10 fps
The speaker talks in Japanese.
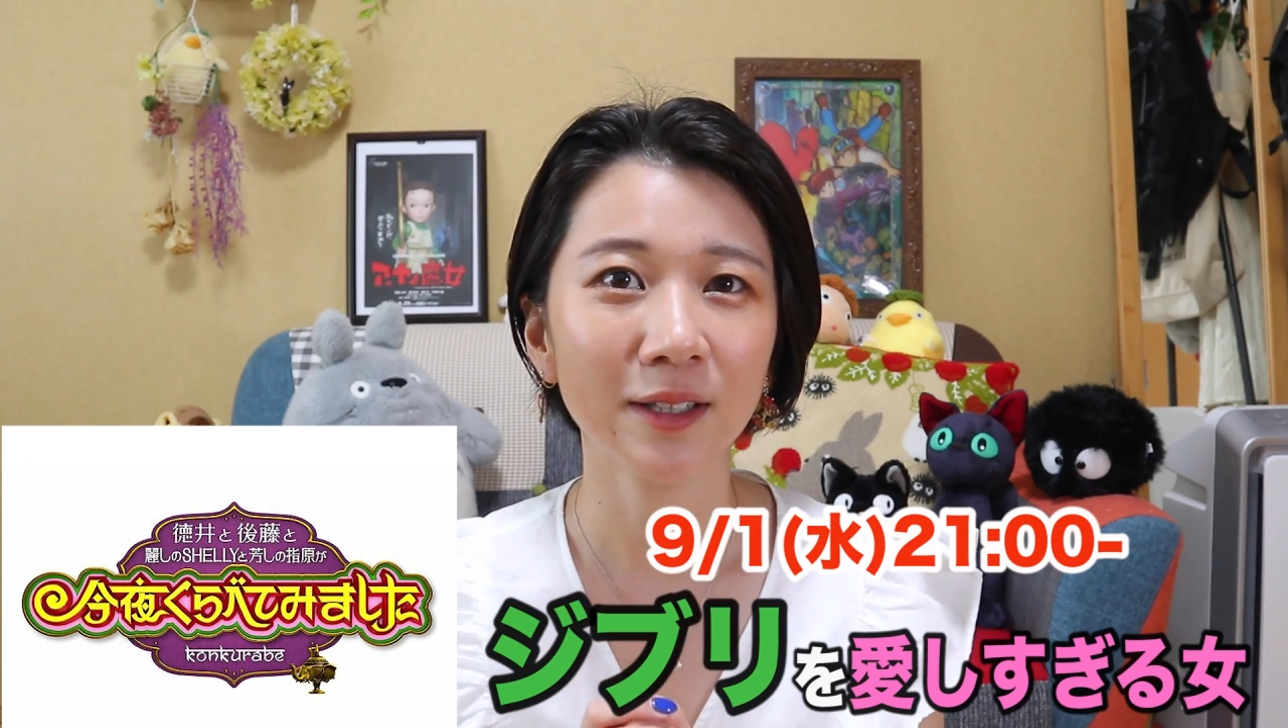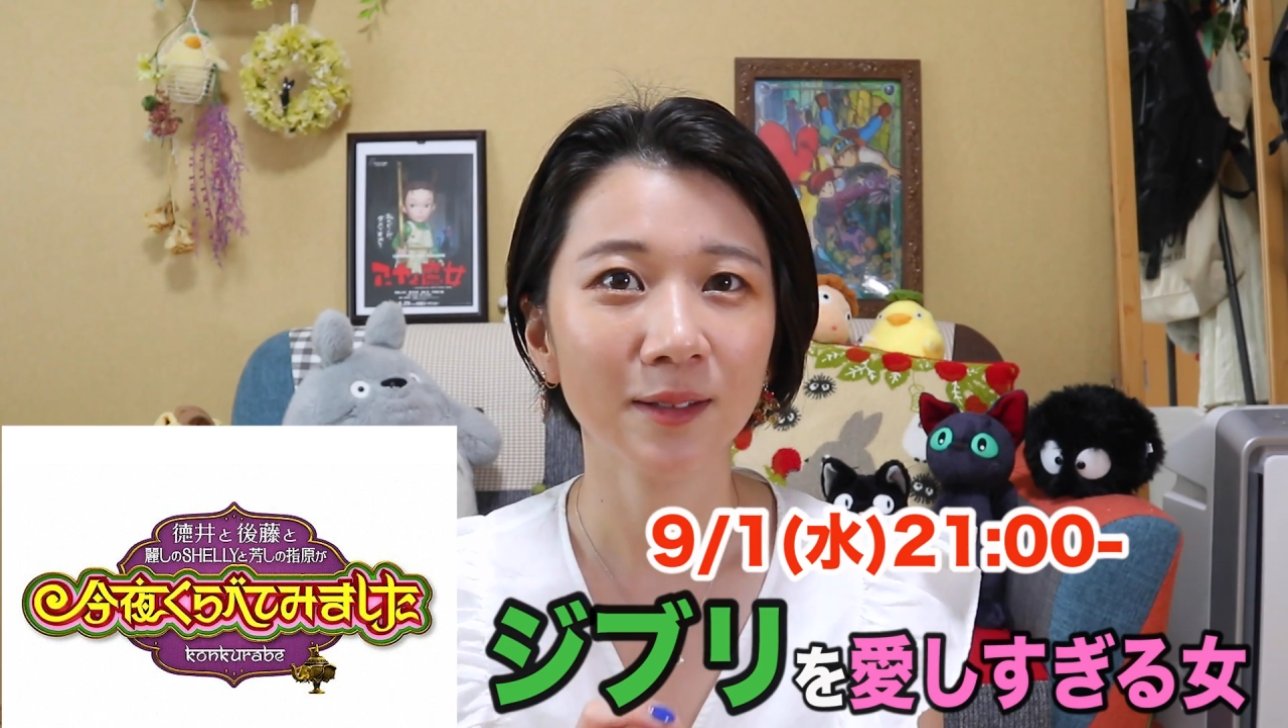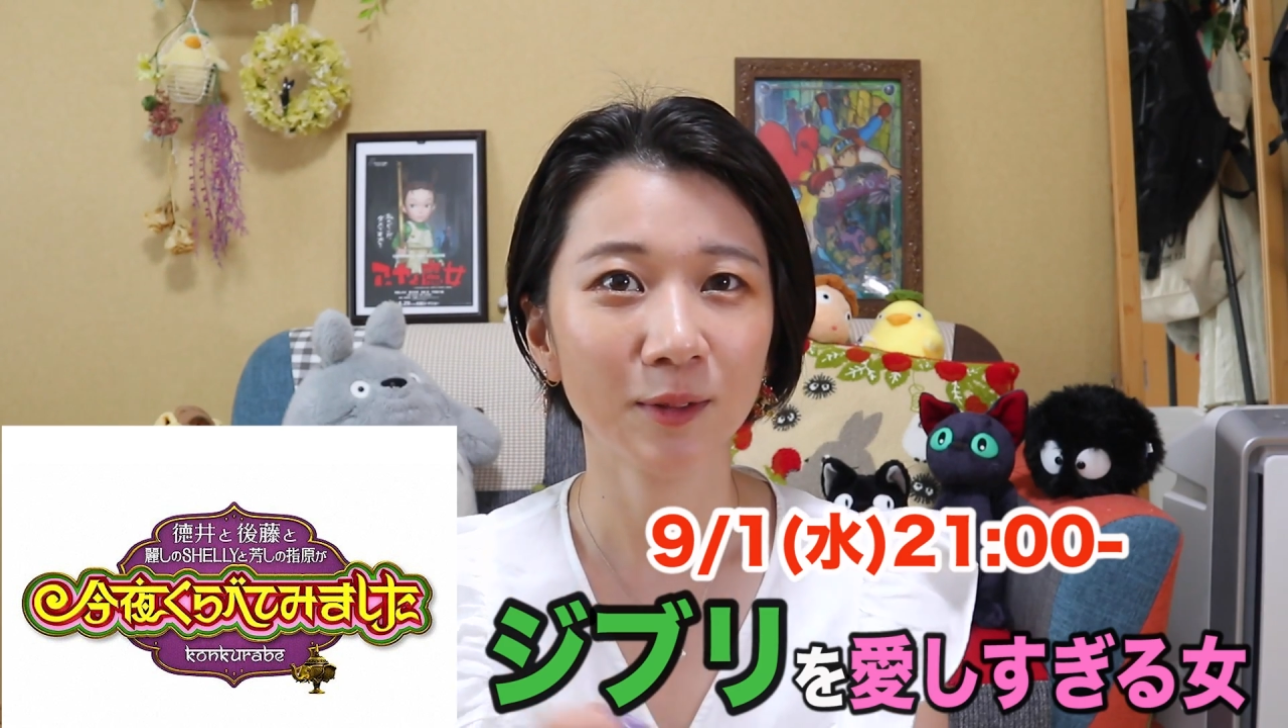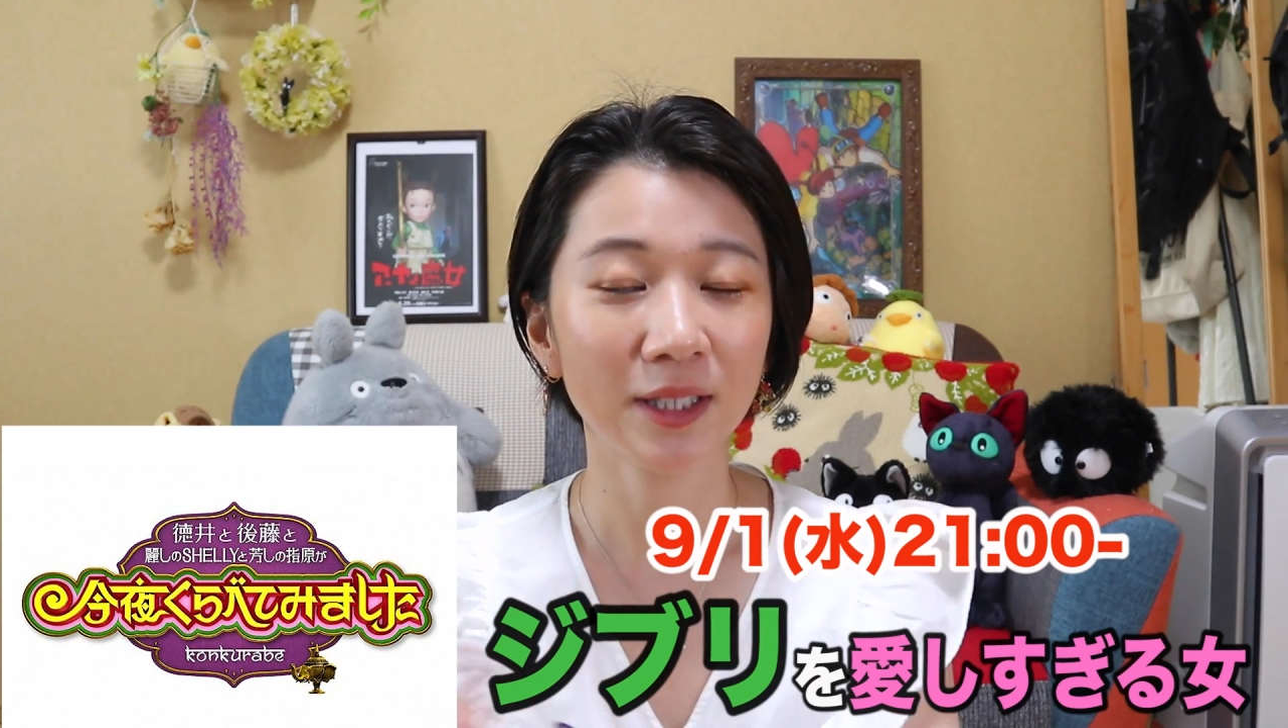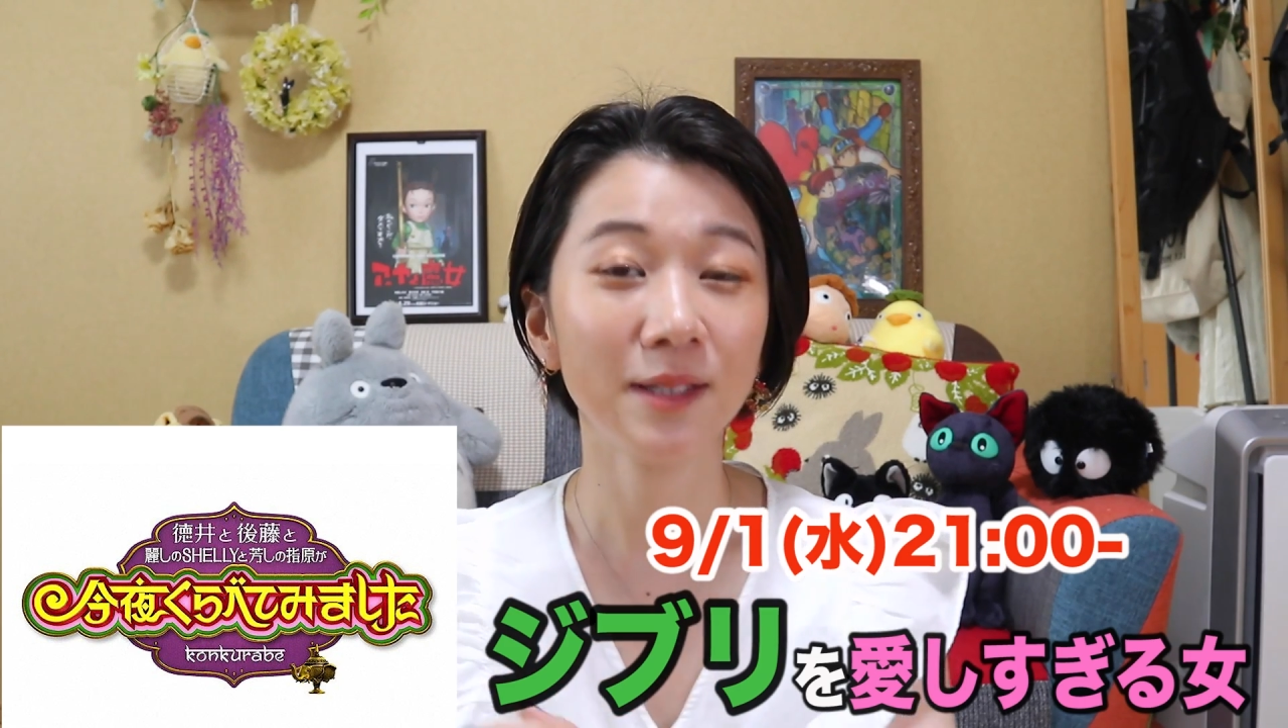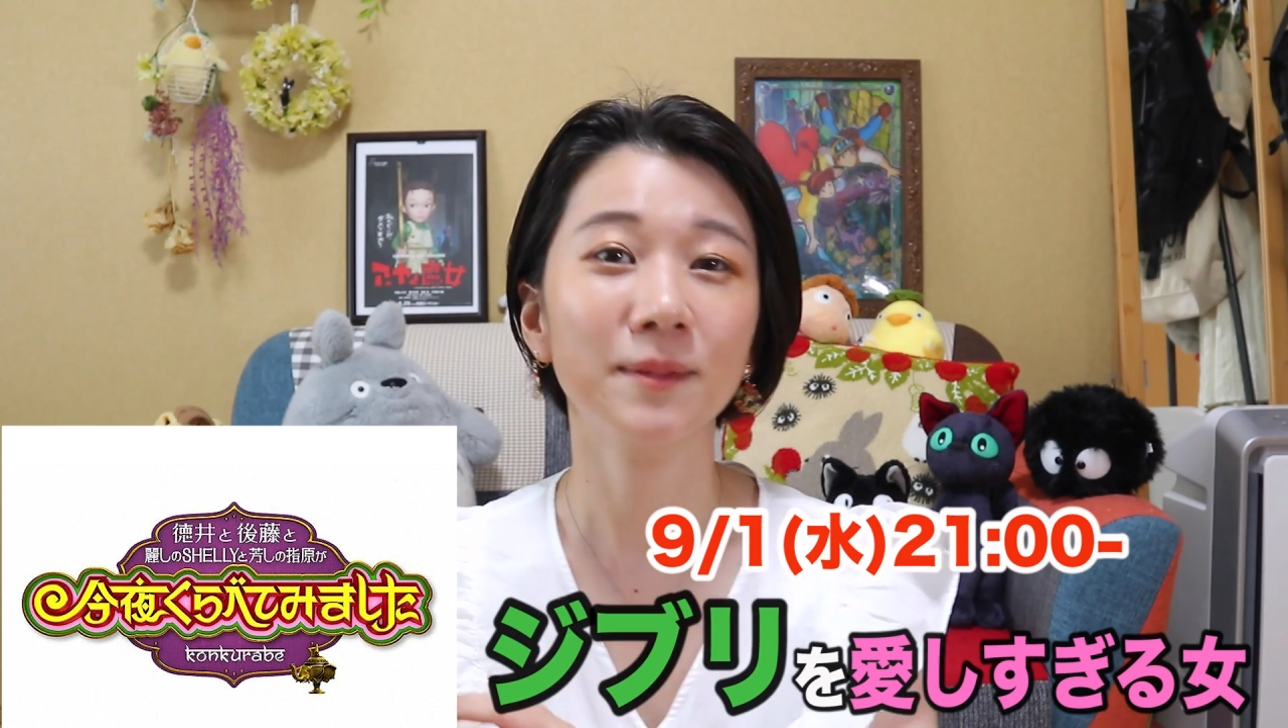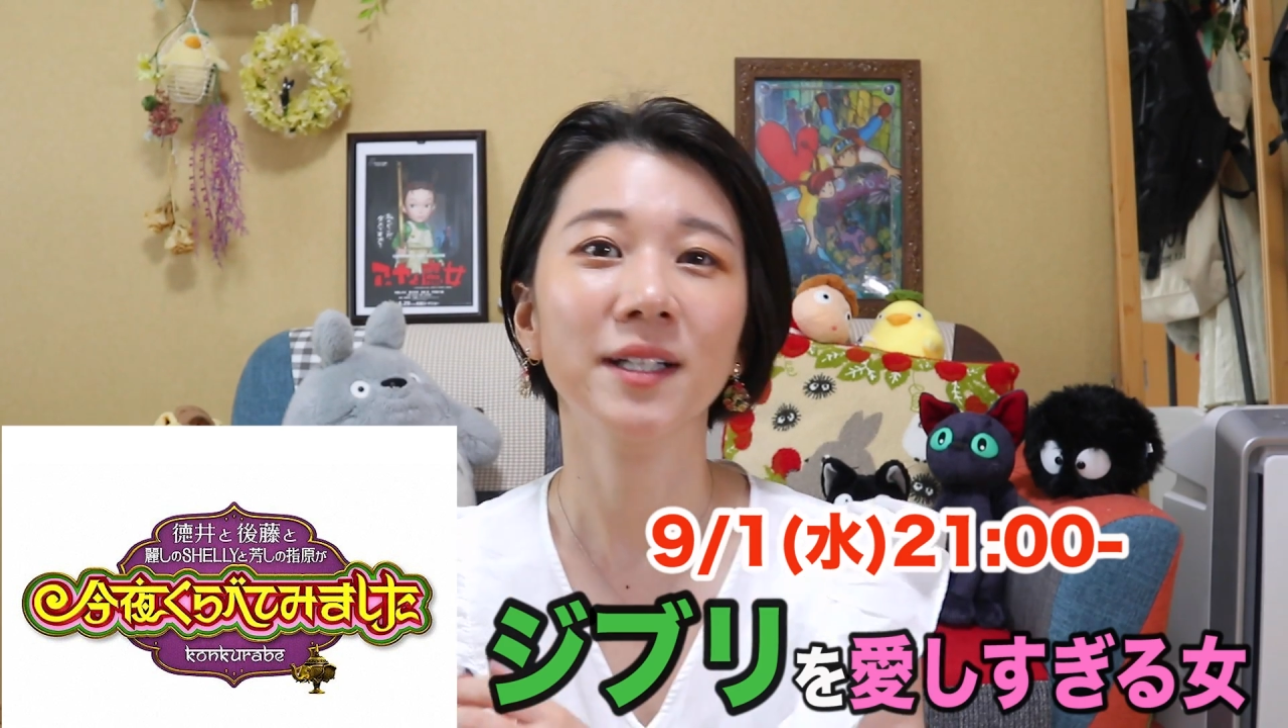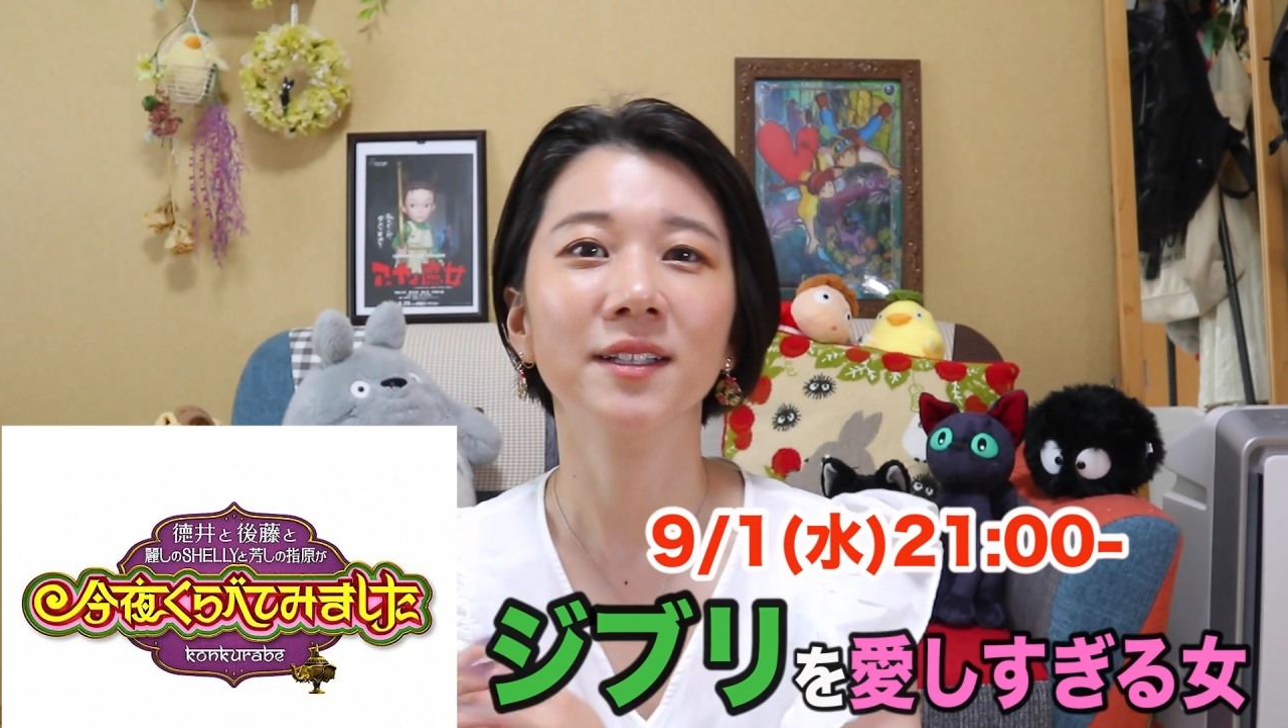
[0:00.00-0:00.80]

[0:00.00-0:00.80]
方も TVer